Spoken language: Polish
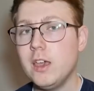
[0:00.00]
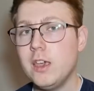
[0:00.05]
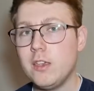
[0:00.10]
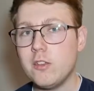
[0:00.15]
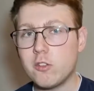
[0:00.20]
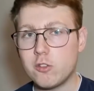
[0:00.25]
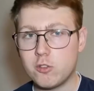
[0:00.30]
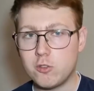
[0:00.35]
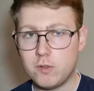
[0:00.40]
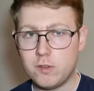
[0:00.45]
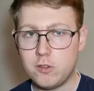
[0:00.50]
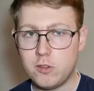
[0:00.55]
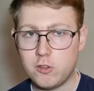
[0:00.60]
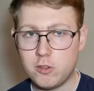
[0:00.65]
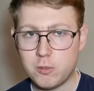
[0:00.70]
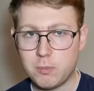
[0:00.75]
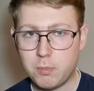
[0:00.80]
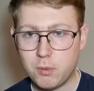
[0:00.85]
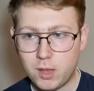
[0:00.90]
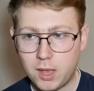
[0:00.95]
i rzeczywiście
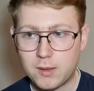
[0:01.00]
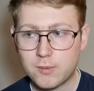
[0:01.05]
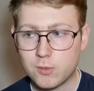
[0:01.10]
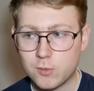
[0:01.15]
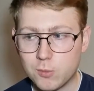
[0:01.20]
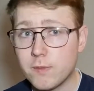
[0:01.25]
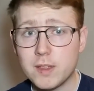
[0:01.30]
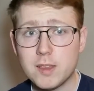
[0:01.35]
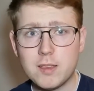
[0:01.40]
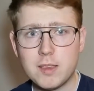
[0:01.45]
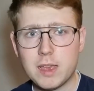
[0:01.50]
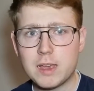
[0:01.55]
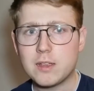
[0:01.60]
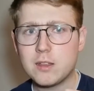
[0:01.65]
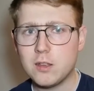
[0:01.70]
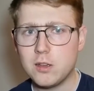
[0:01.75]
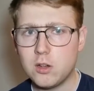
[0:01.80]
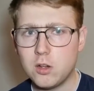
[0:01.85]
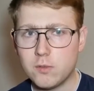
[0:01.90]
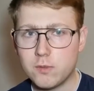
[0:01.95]
się pojawił. Więc jak
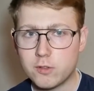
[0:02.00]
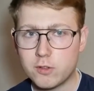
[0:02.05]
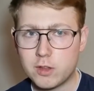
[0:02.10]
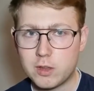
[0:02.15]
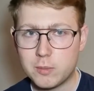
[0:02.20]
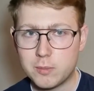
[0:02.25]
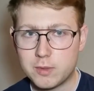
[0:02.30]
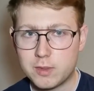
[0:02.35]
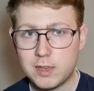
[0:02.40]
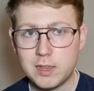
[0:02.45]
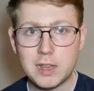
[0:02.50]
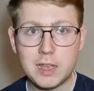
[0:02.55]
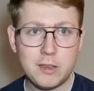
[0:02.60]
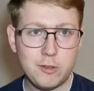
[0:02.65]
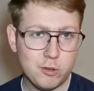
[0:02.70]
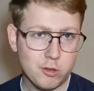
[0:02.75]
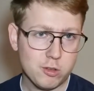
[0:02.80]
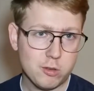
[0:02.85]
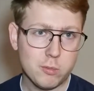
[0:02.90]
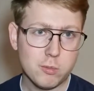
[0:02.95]
tylko wyszedłem z kina
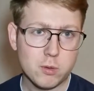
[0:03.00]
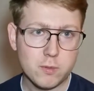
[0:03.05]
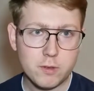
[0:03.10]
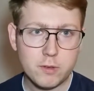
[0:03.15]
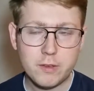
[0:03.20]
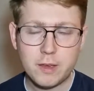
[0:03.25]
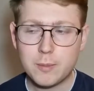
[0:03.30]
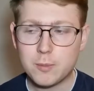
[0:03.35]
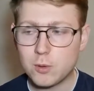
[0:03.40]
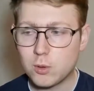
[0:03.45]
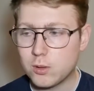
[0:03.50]
i się o tym dowiedziałem,